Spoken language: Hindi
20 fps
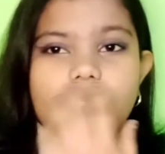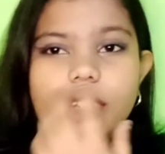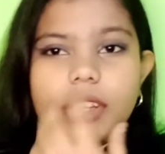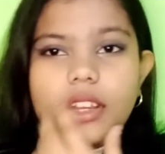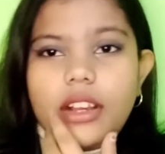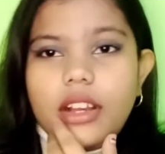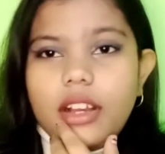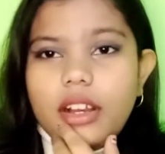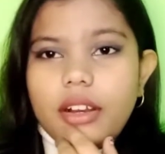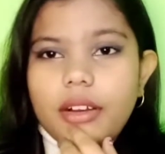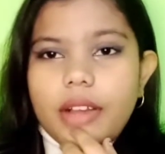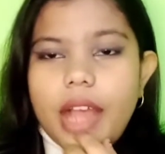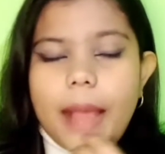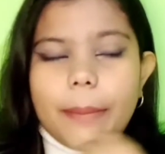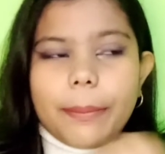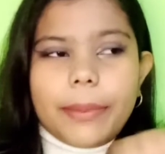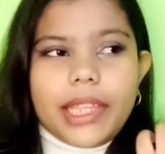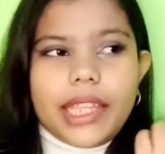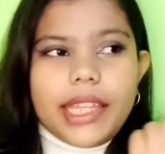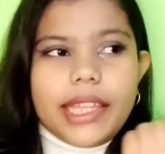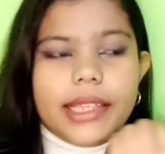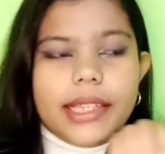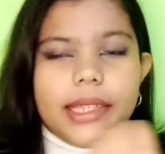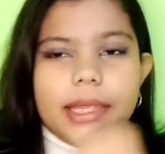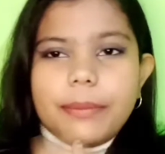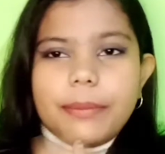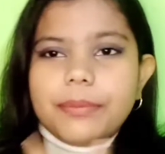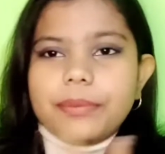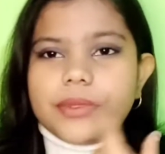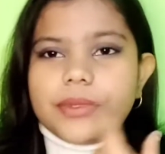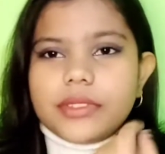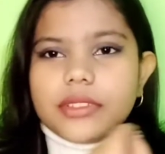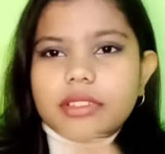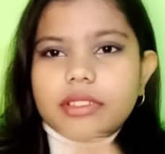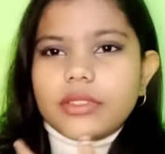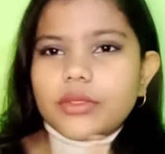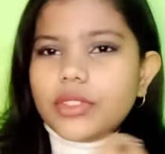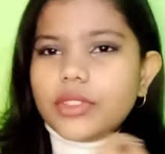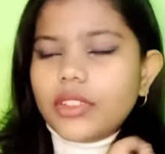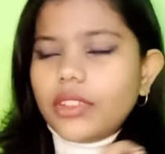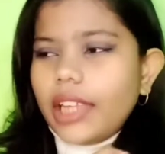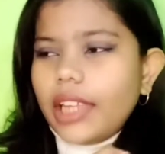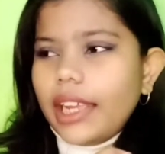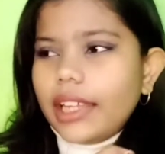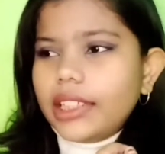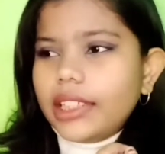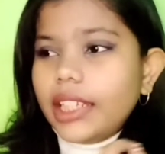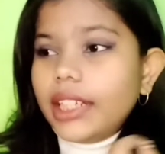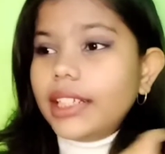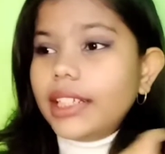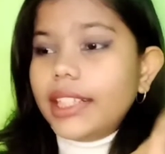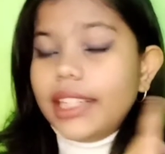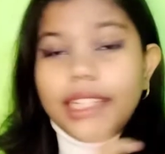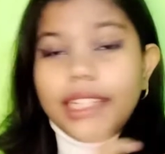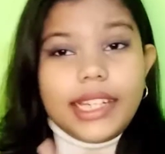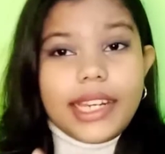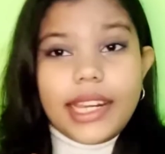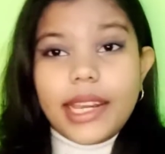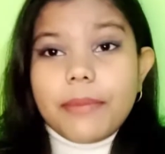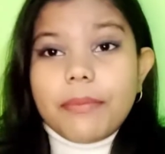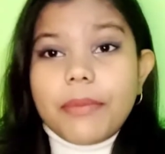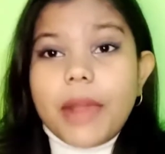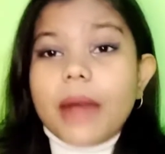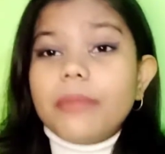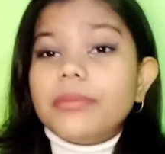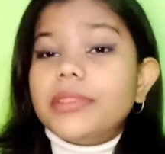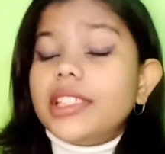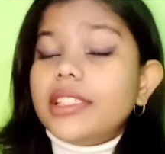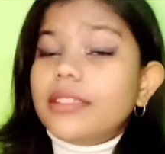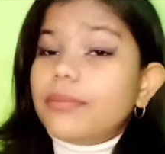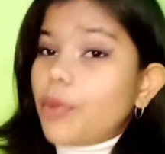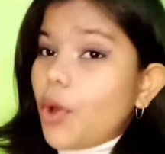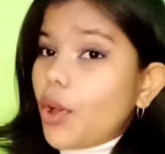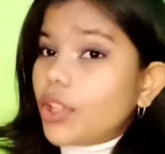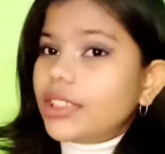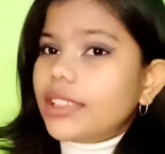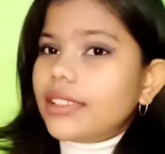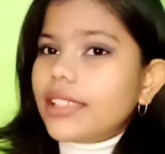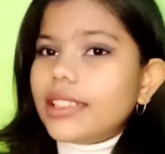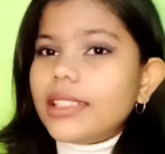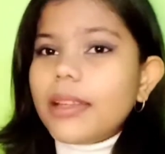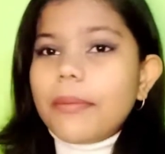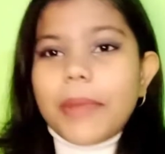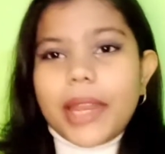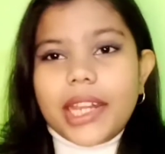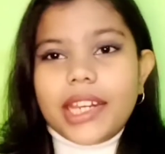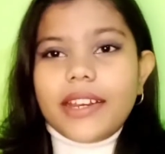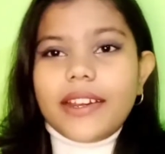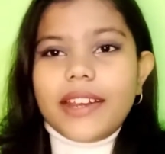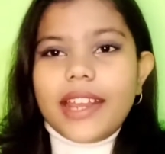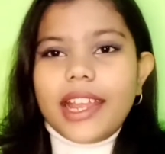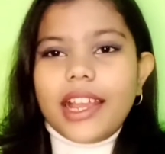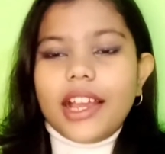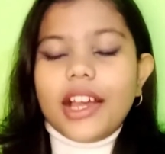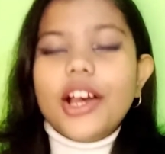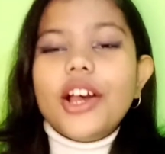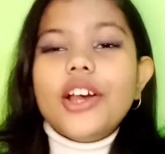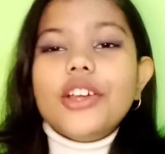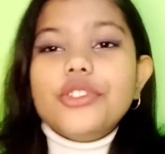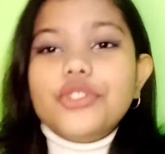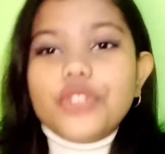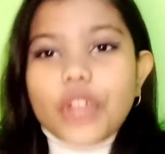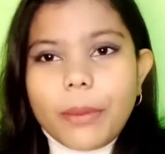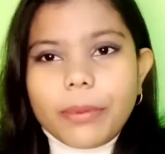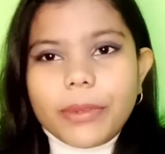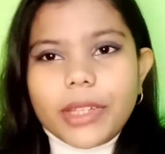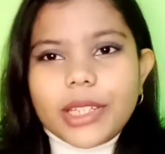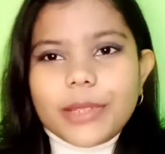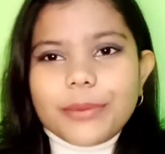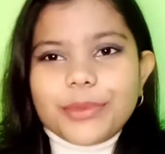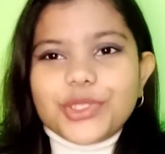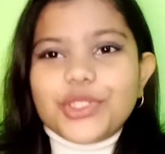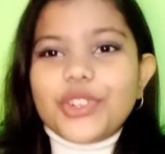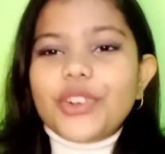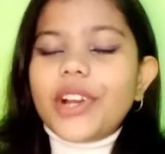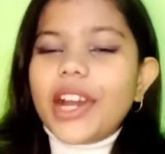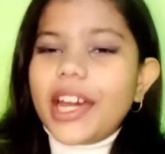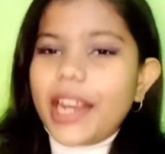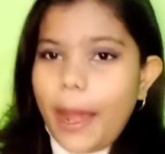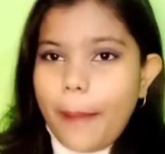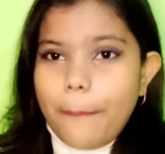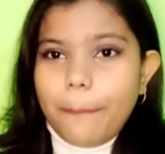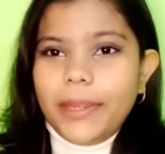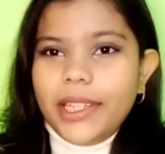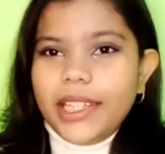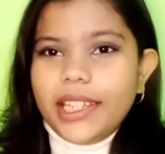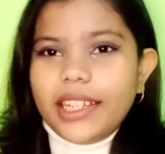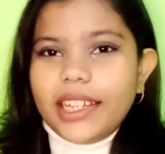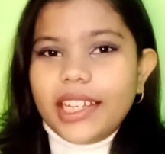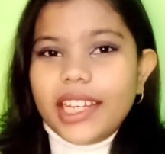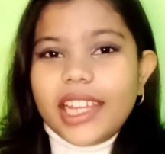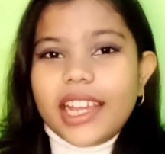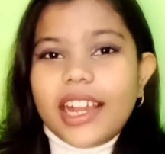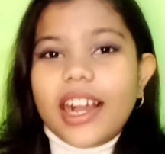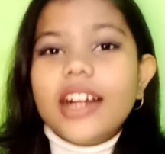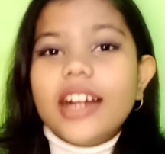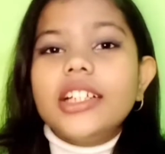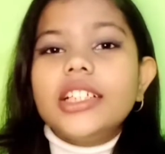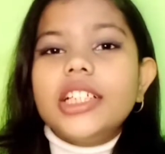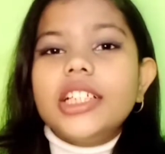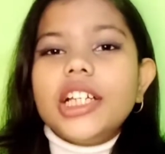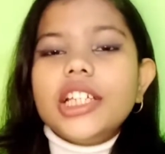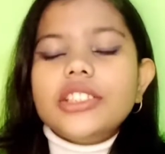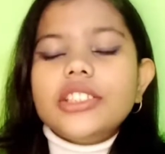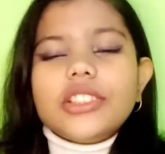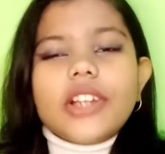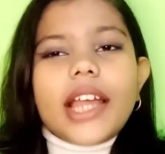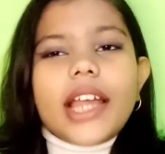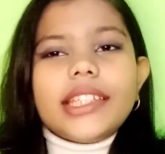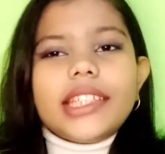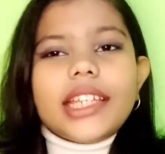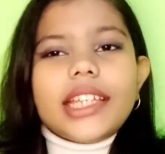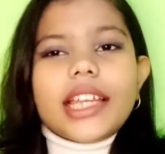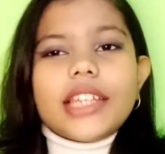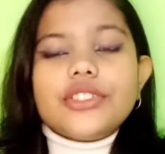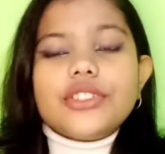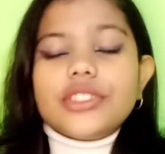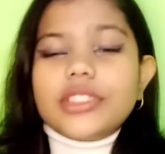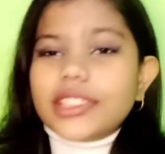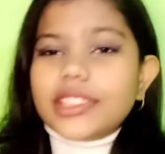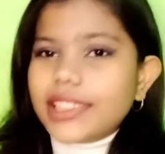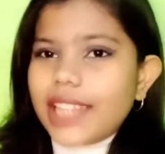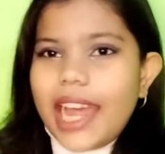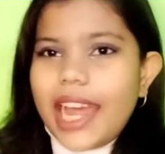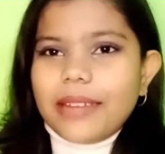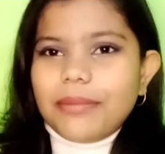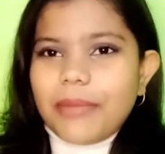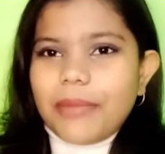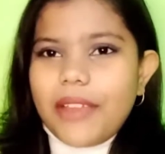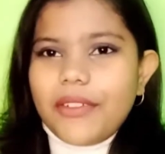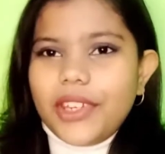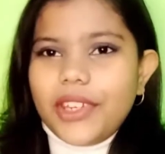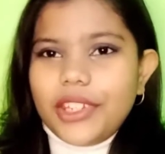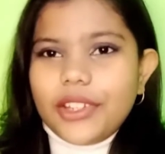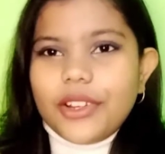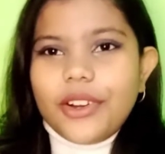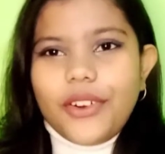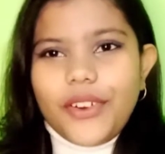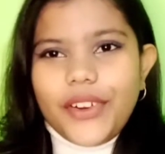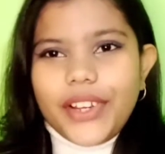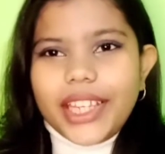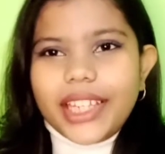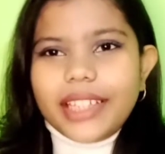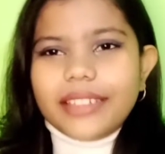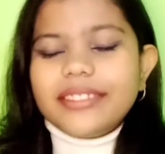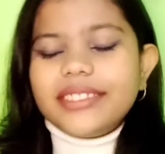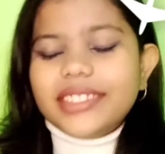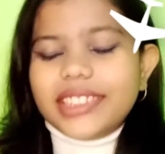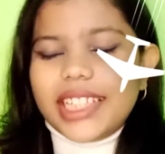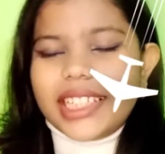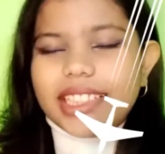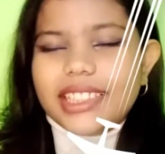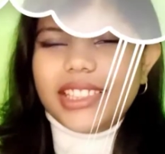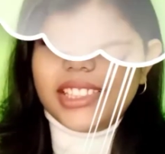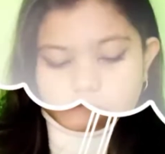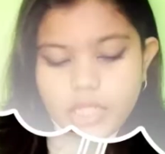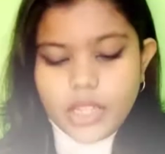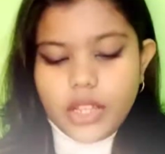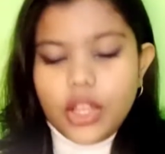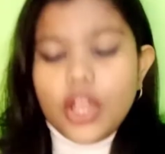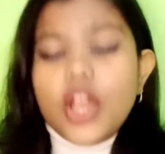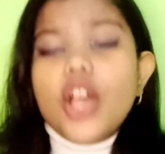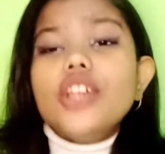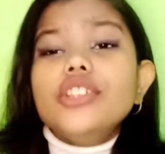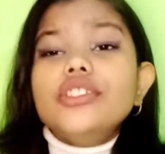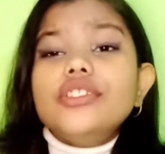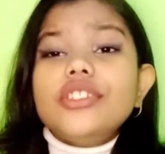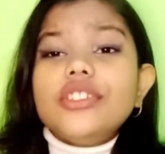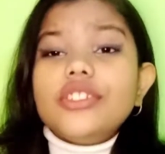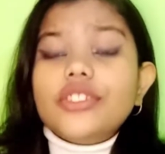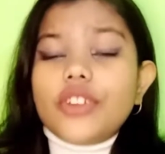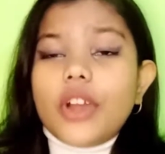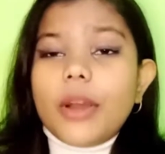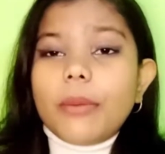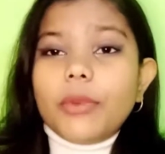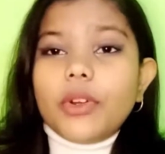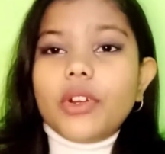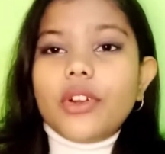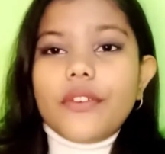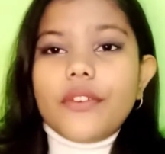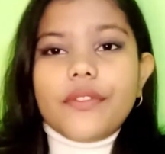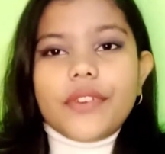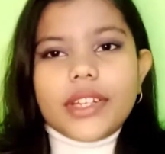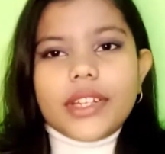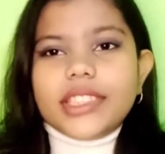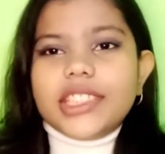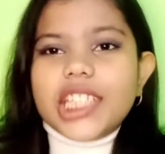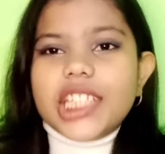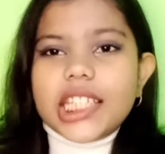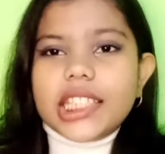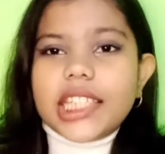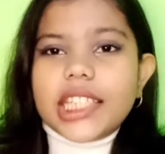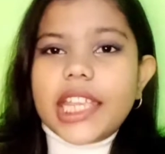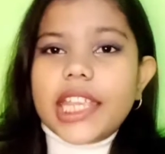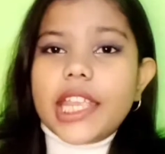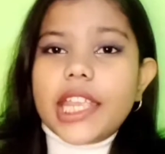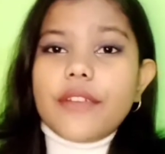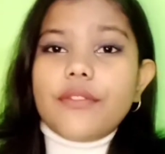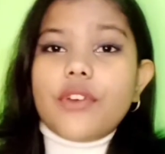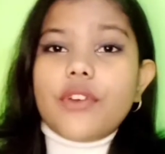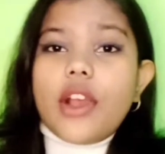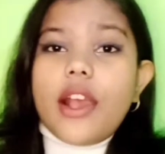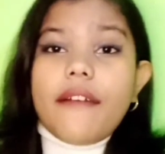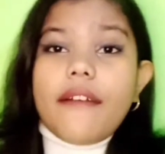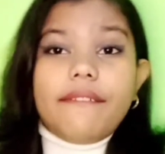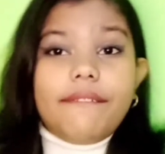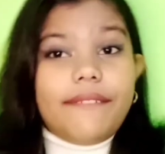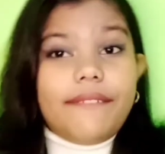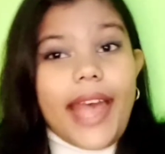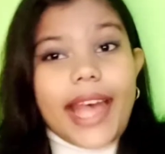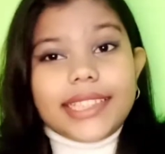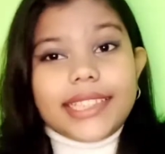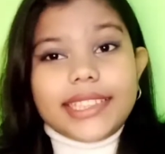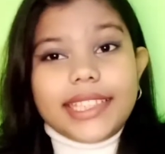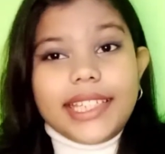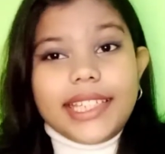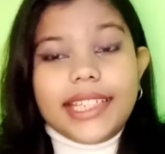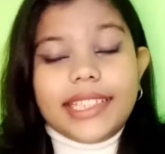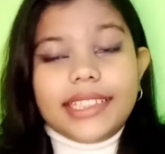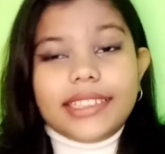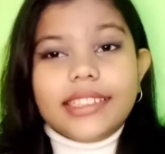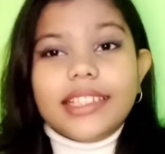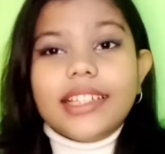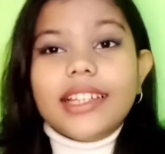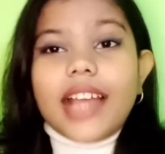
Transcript: आपके लिप्स उसको क्या कहते हैं टिंटेड लिप बाम से बहुत ही ज़्यादा बेटर रहेगा जो आपके लिप्स को ख़राब भी नहीं करेगा सो आई थिंक आई शुड स्टार्ट माई वीडियो ओके लेट्स गो जो जो हम लोग को फर्स्ट चीज़ चाहिए वो है वैसलिन